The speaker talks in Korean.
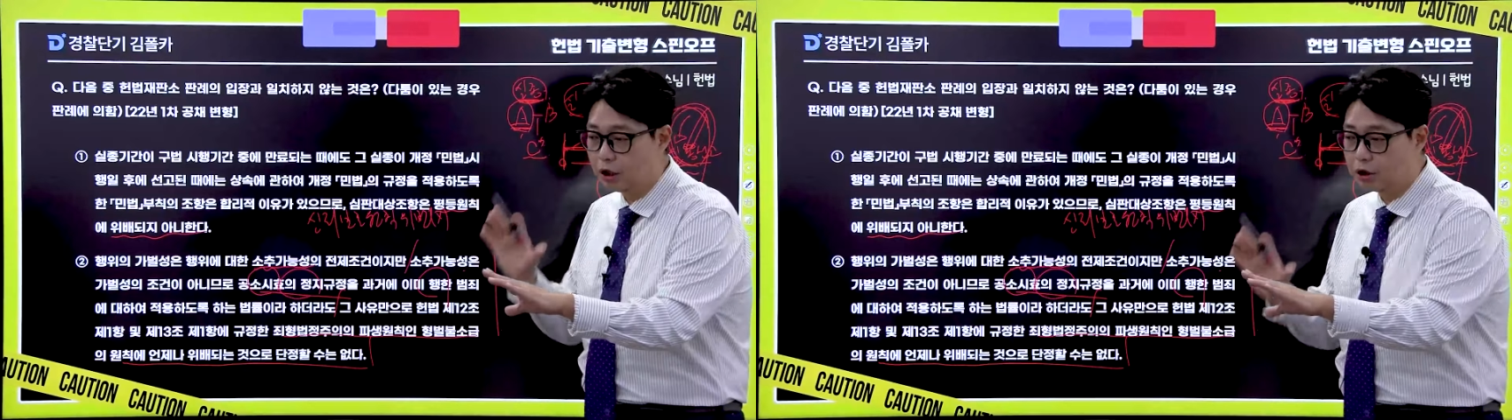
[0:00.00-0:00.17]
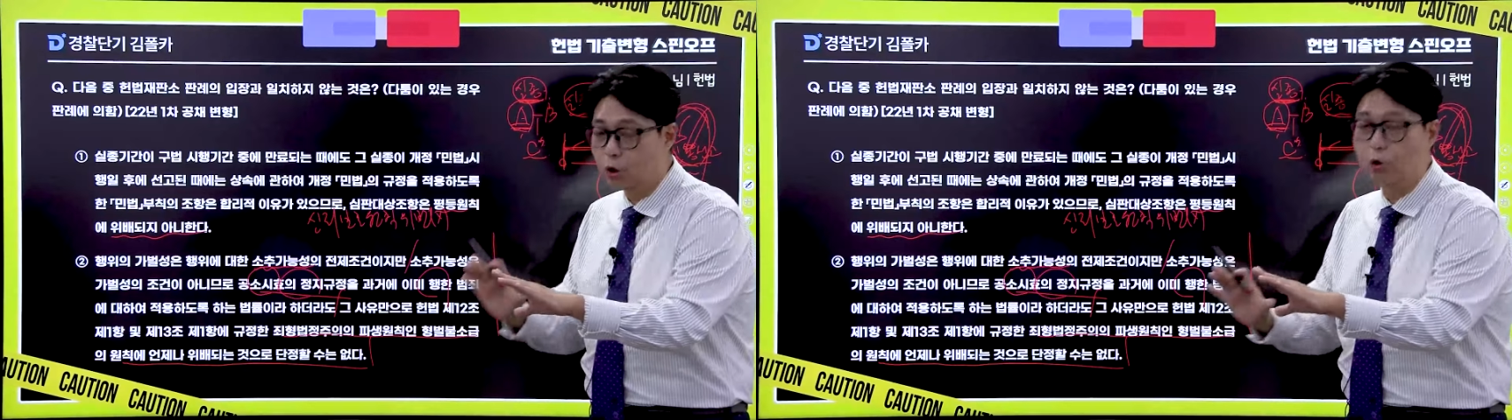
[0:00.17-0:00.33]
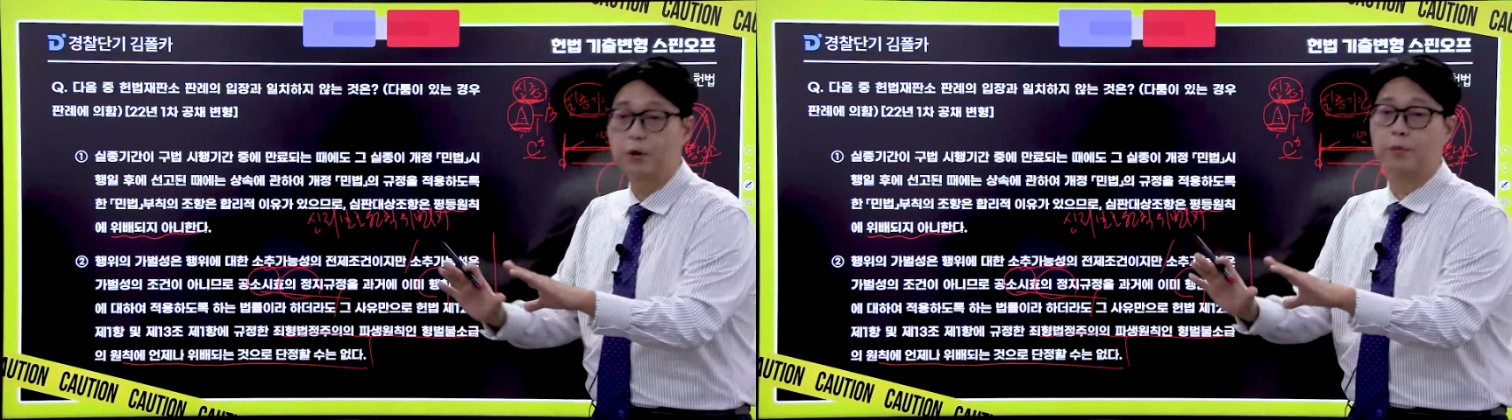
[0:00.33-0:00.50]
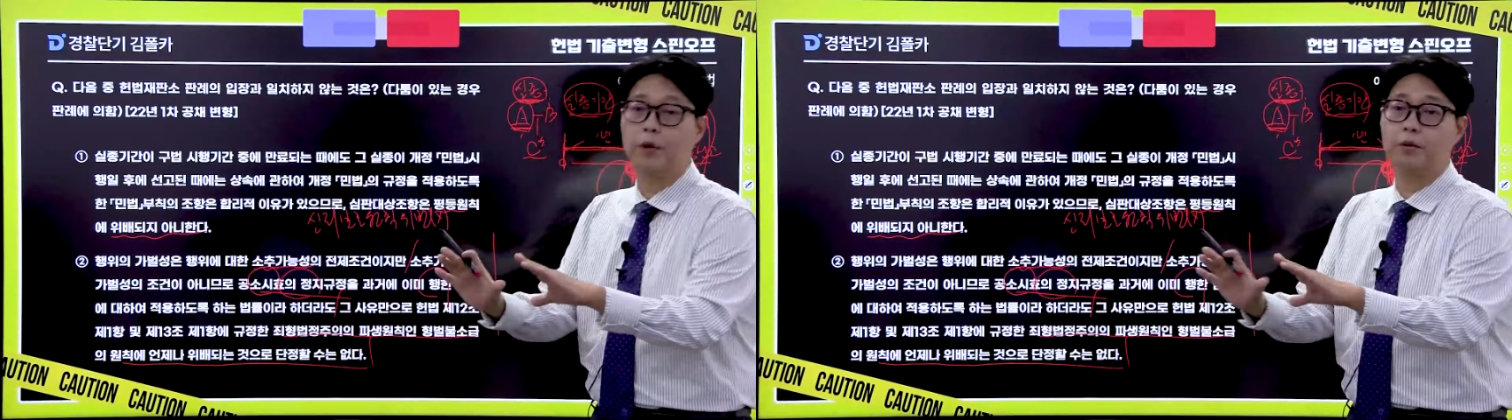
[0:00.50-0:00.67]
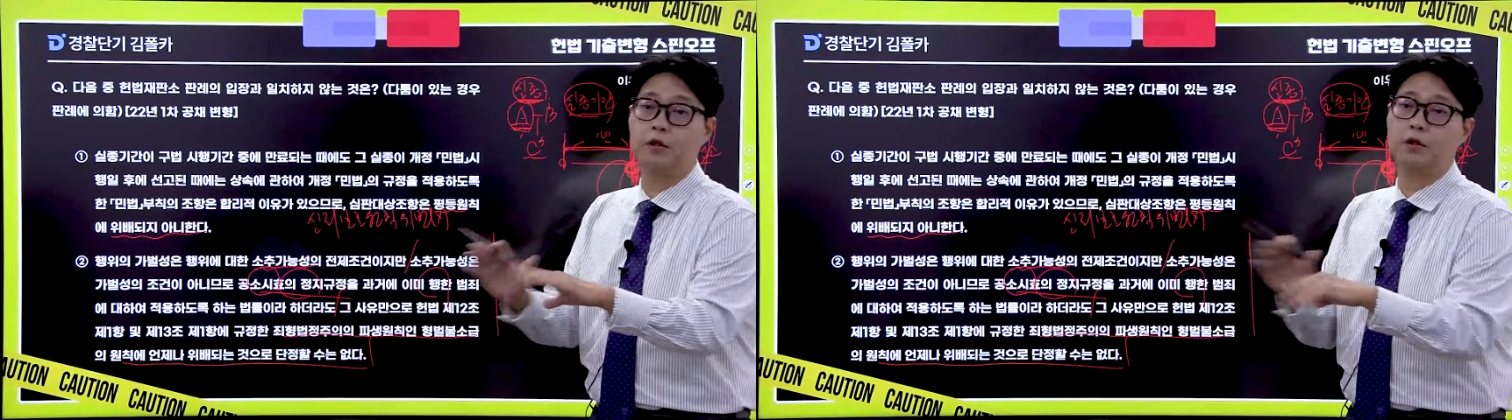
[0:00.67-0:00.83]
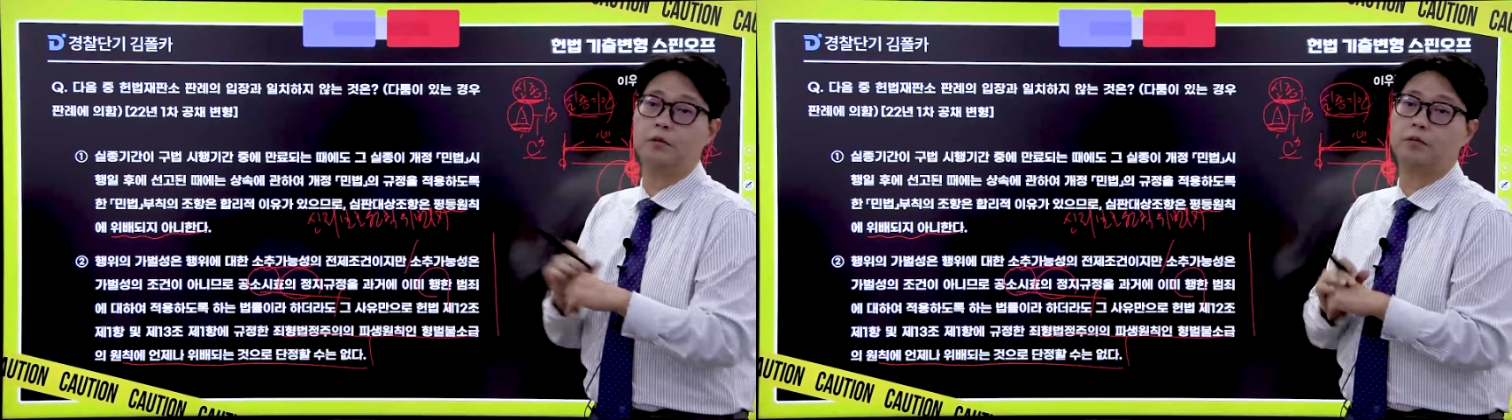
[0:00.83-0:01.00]
소급
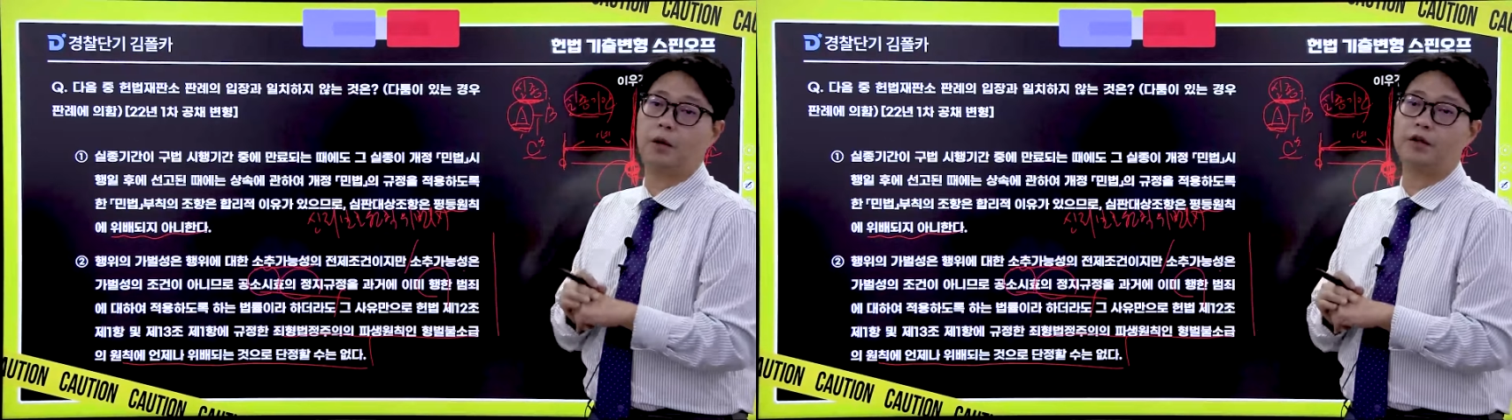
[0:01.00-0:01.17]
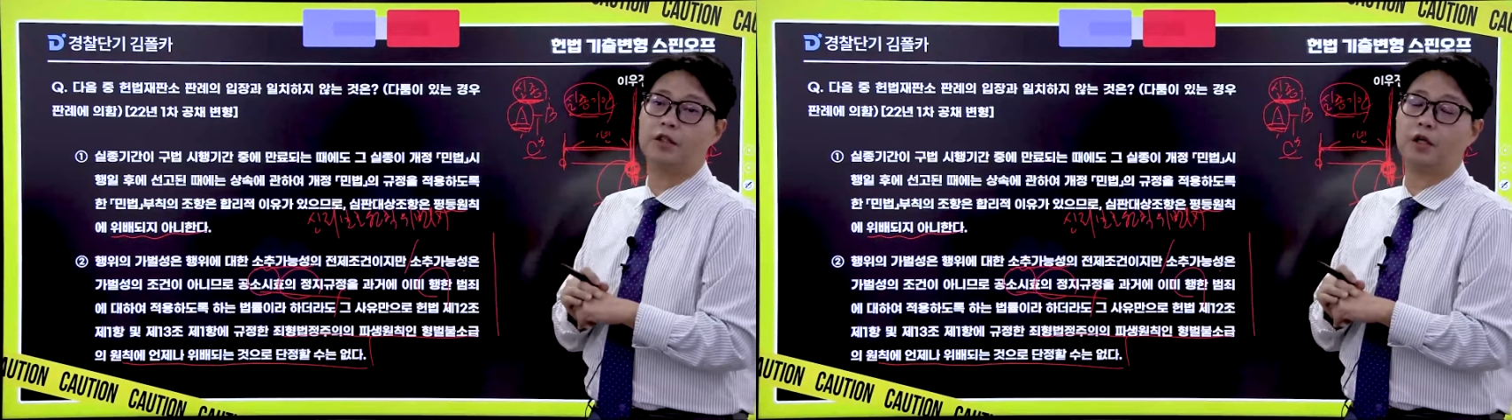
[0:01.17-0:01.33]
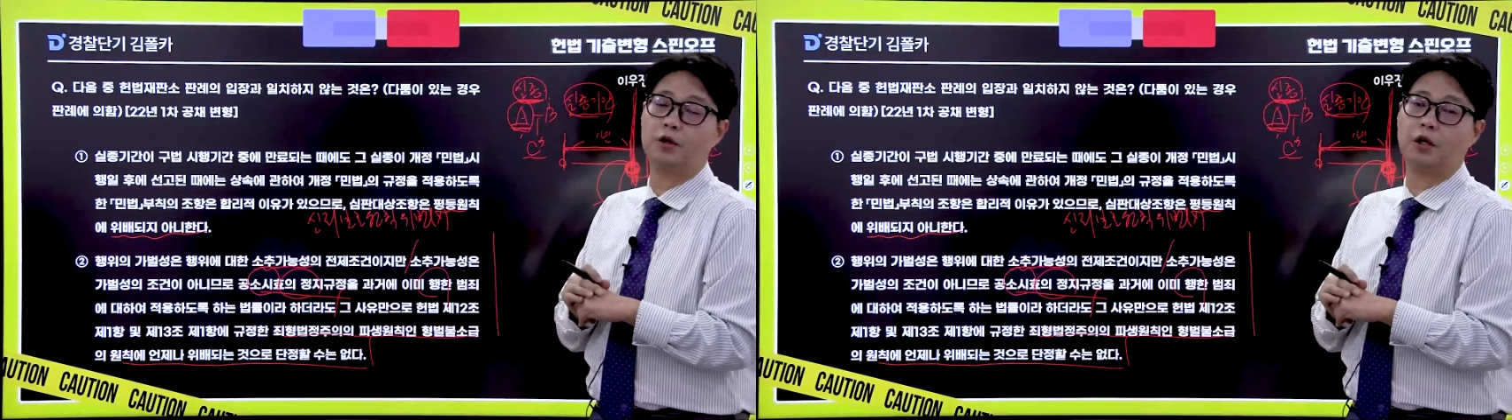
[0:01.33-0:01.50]
입법을 만든다고